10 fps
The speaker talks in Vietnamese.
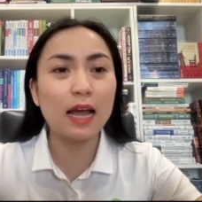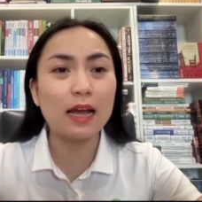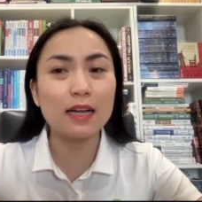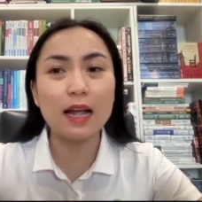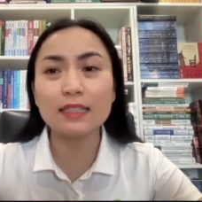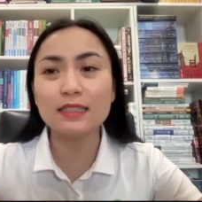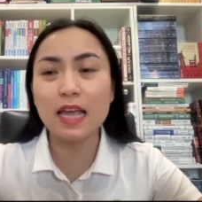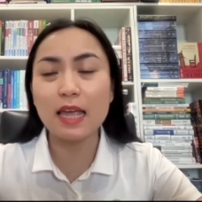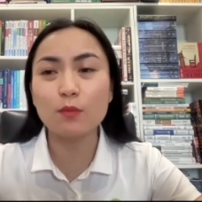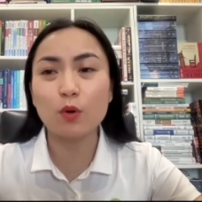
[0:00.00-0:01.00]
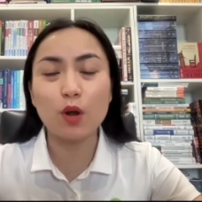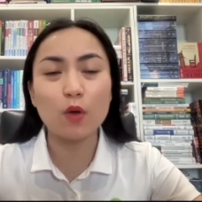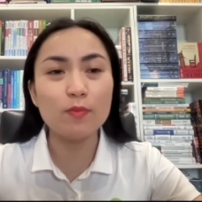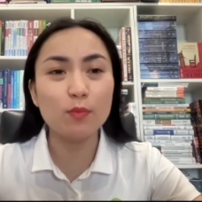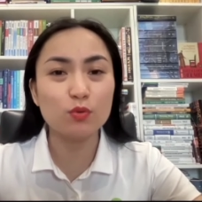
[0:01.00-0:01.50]
cả các anh chị em có
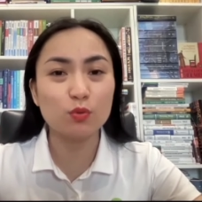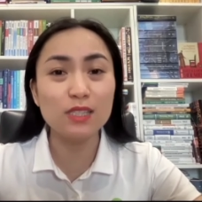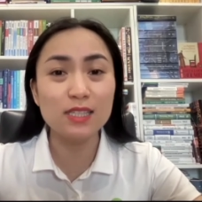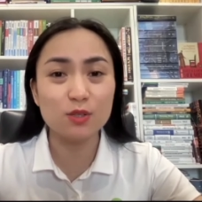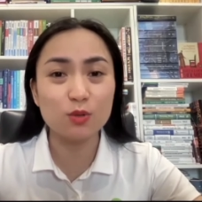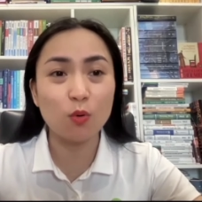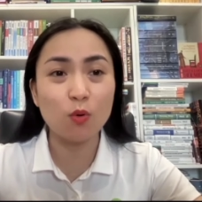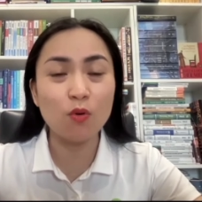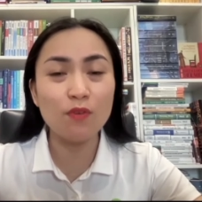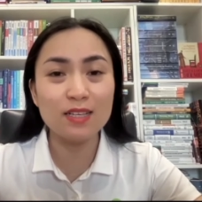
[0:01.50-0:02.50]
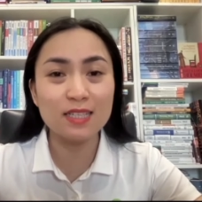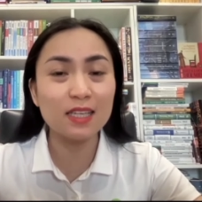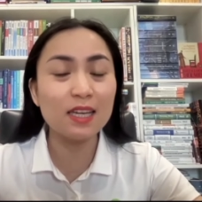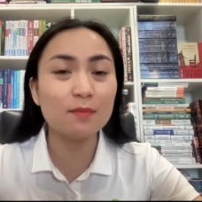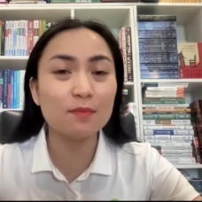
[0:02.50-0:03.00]
nói về một số chỉ số về
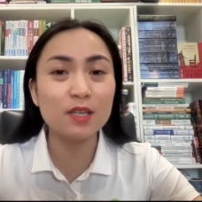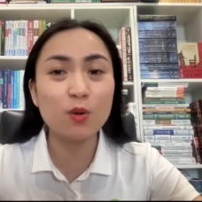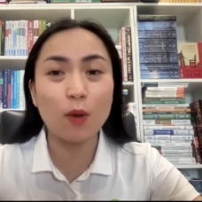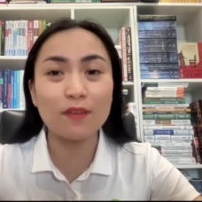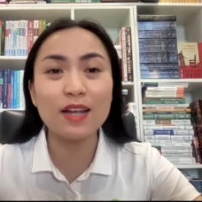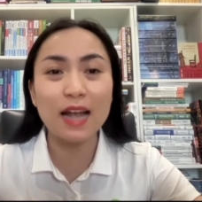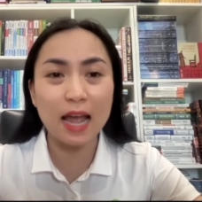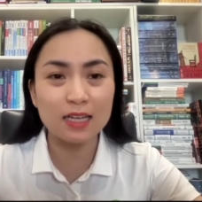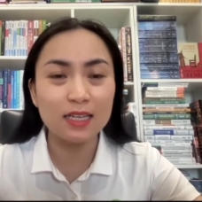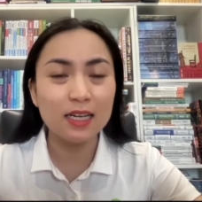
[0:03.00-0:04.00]
xét nghiệm sinh hóa về gan